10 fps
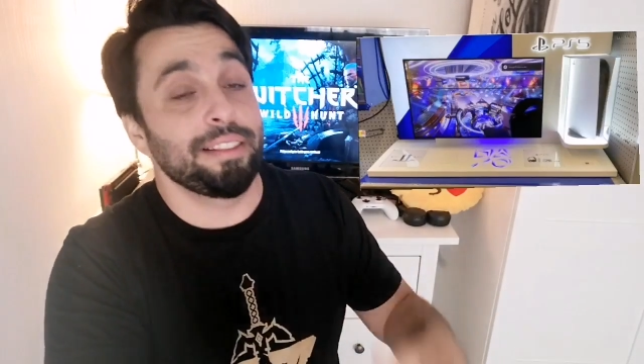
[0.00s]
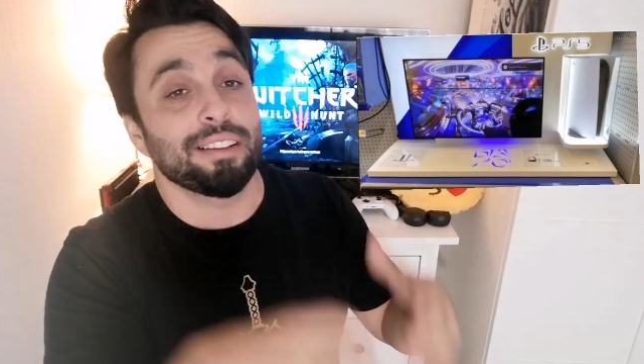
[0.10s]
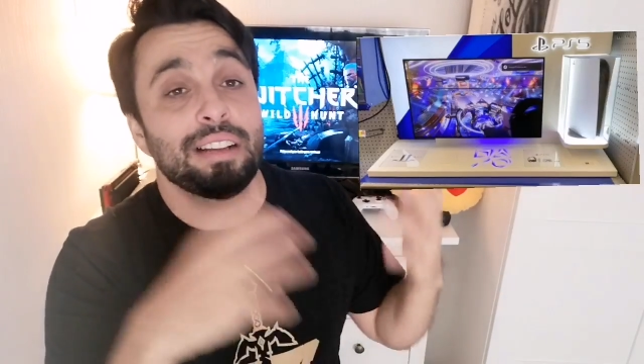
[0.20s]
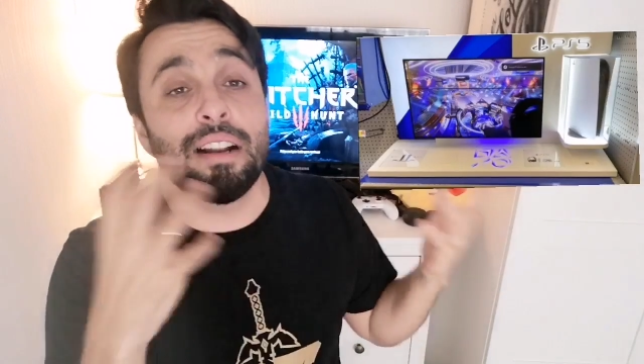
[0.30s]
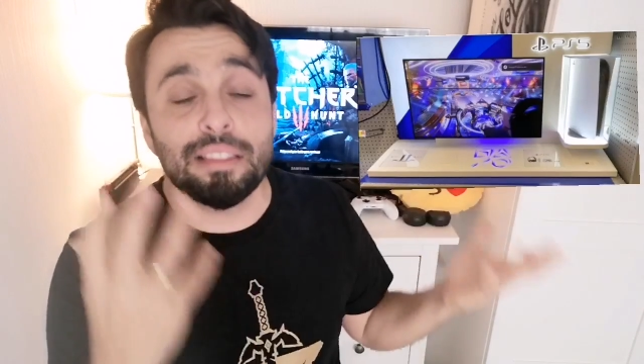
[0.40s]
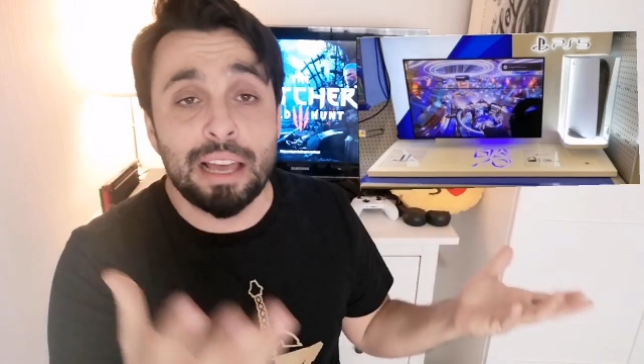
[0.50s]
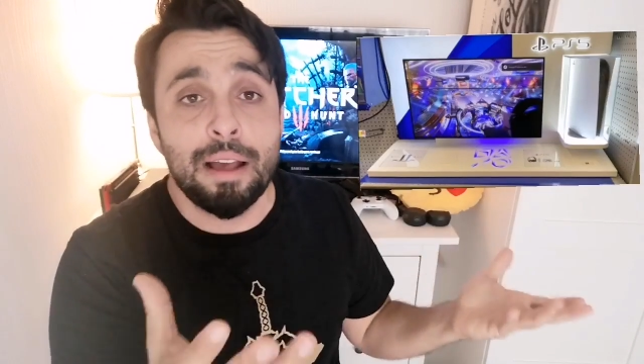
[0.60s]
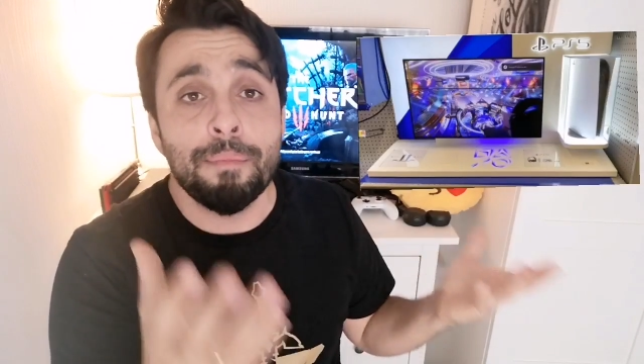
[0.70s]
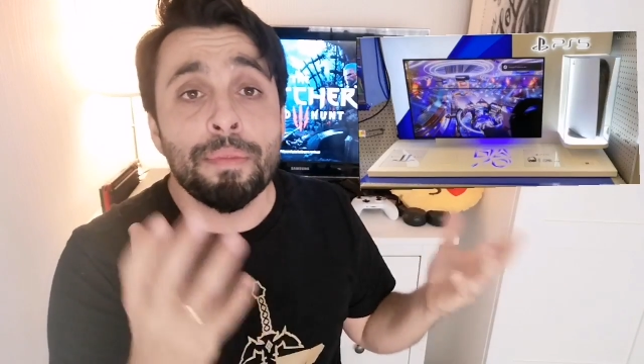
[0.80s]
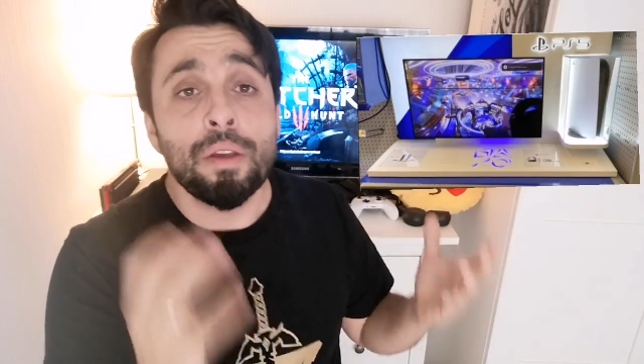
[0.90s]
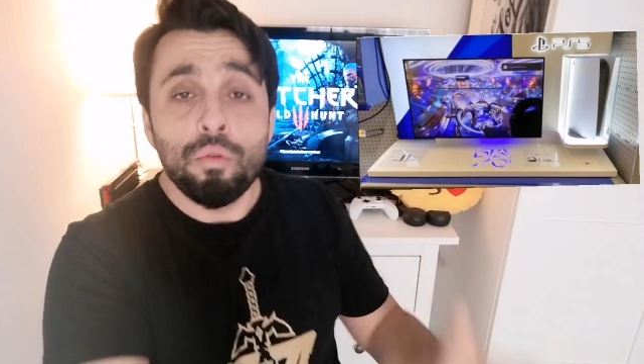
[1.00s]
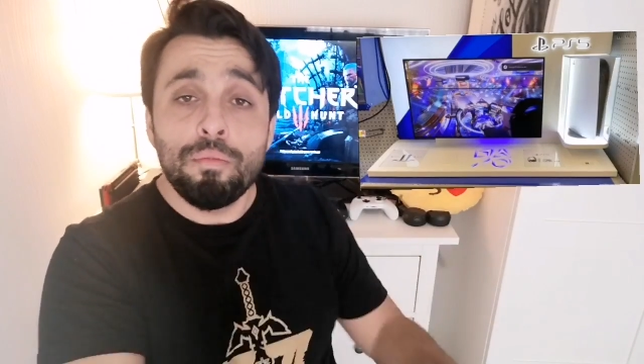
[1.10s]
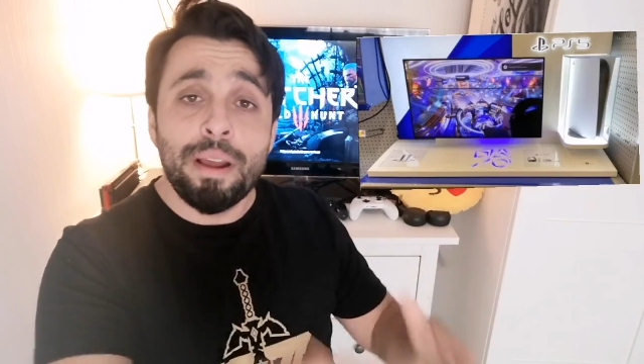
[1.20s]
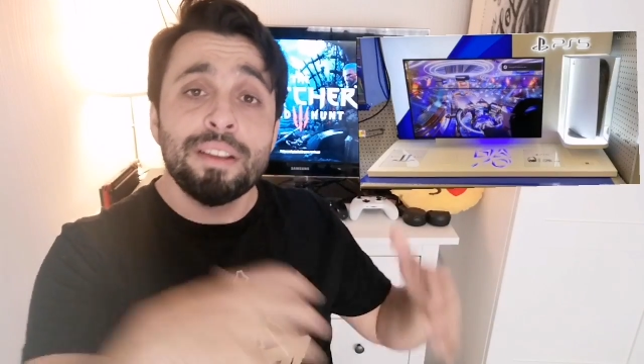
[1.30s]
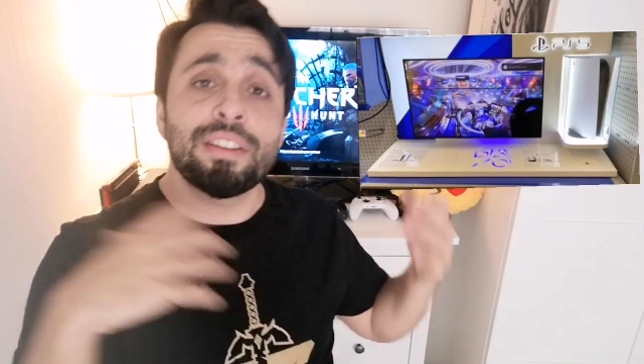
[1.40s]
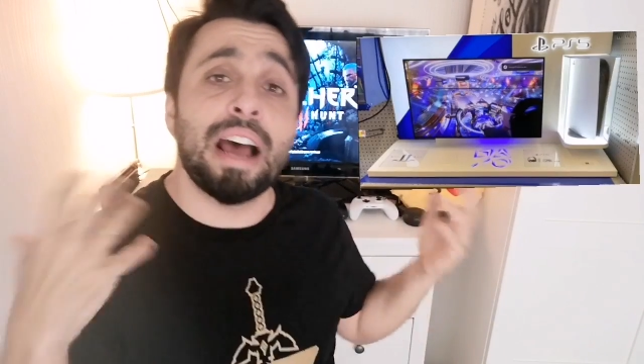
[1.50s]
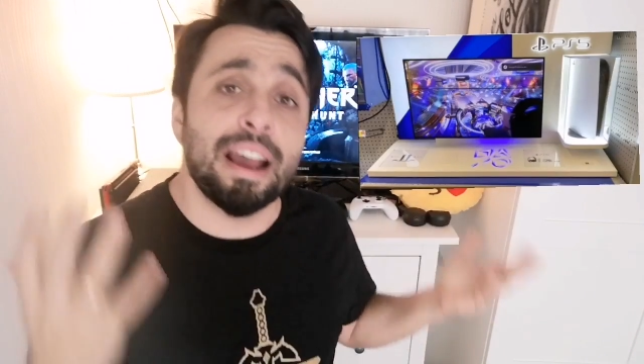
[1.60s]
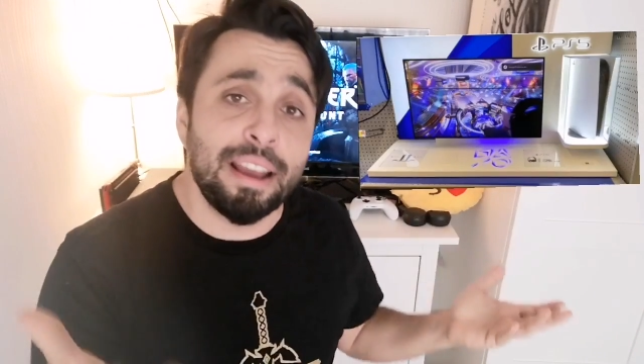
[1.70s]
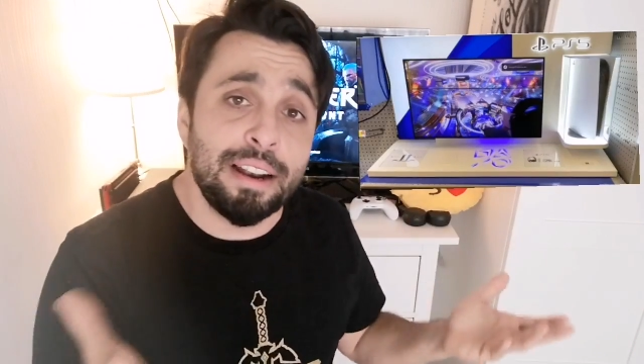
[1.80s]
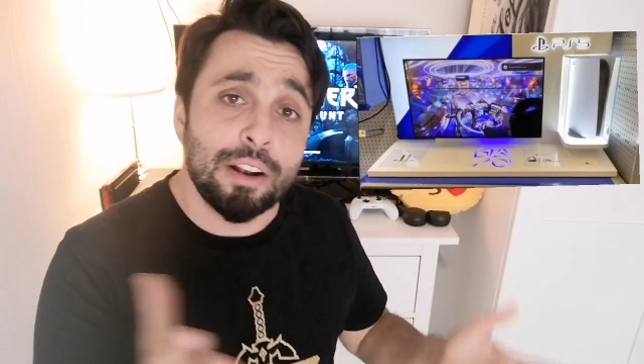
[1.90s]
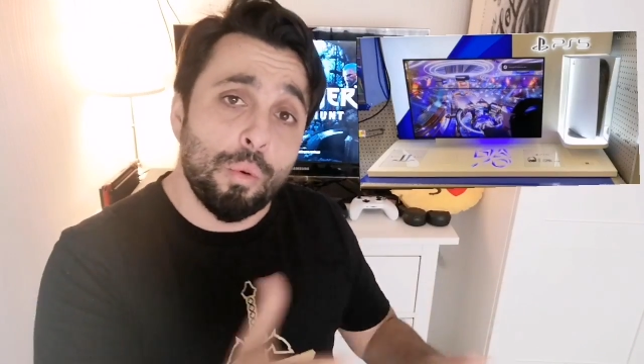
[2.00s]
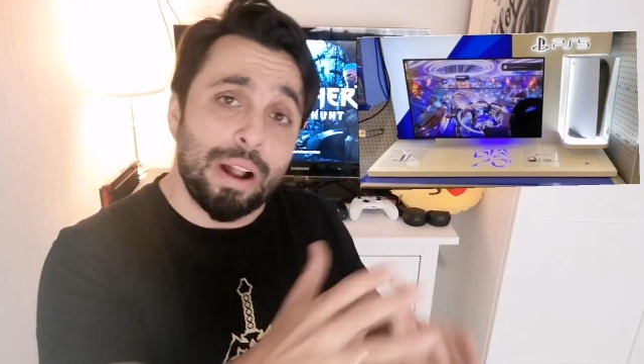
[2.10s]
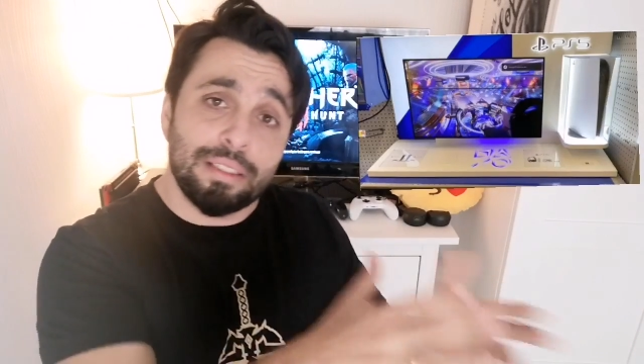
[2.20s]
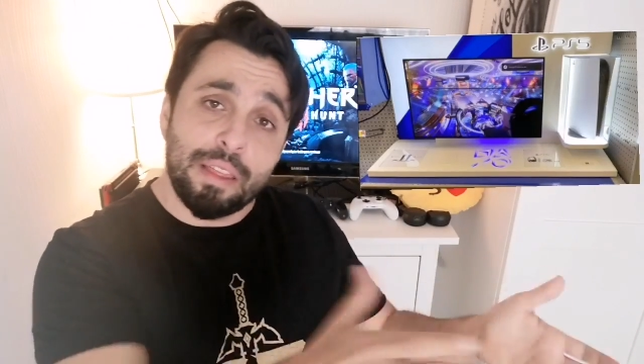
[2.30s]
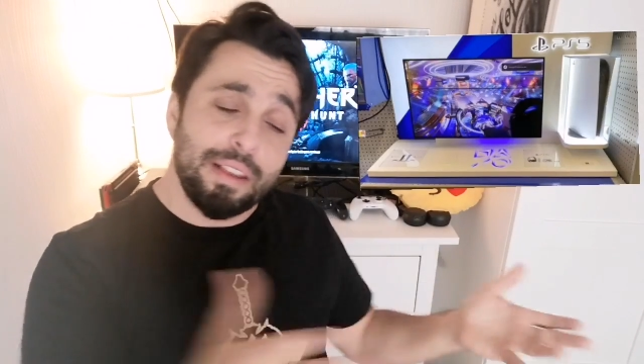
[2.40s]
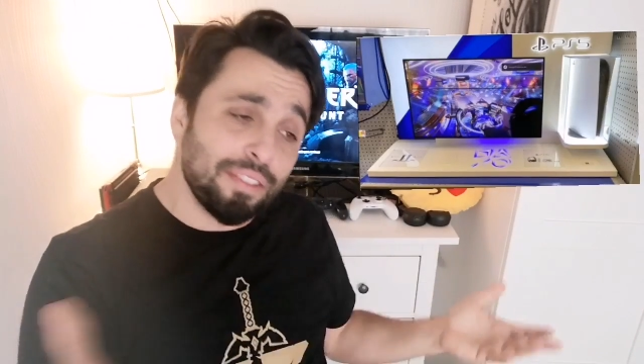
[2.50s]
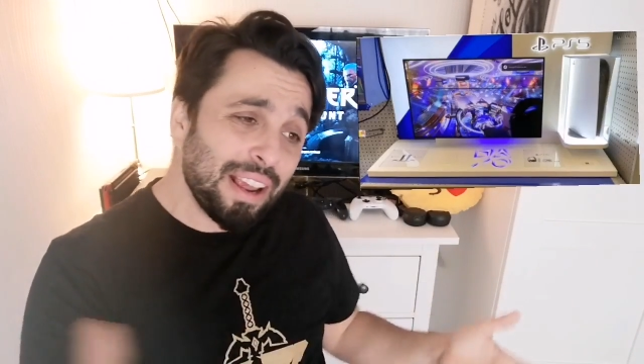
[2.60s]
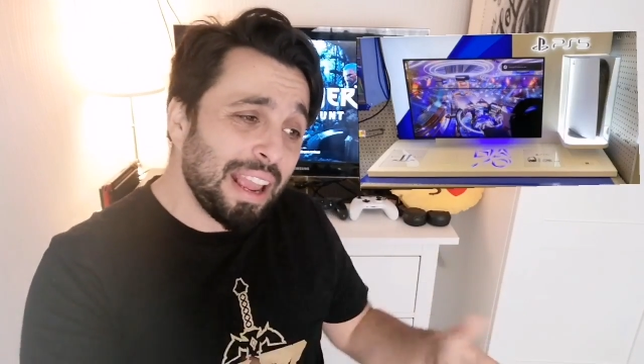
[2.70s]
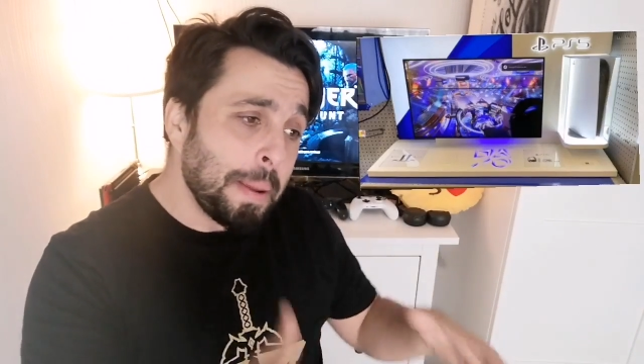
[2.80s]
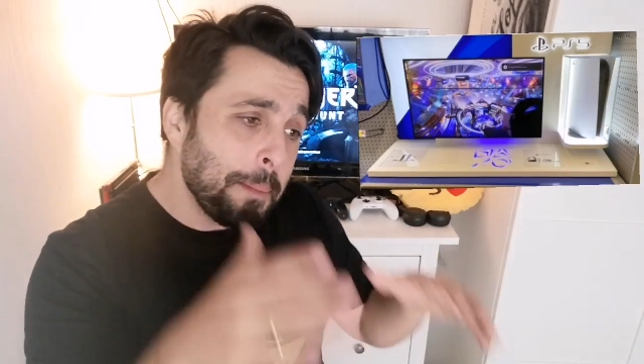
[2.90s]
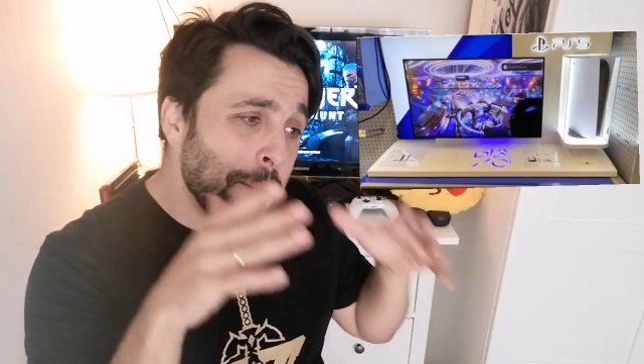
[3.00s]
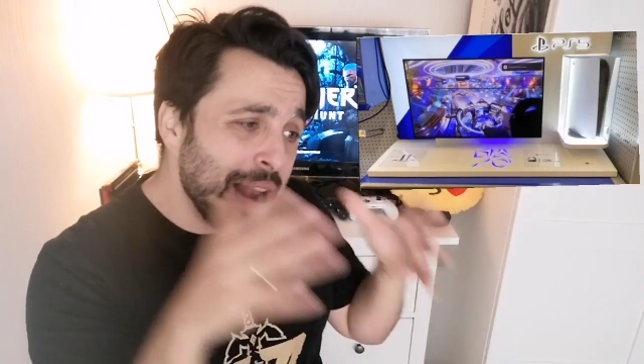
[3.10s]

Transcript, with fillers: y te salta un mensaje en el cual te dice que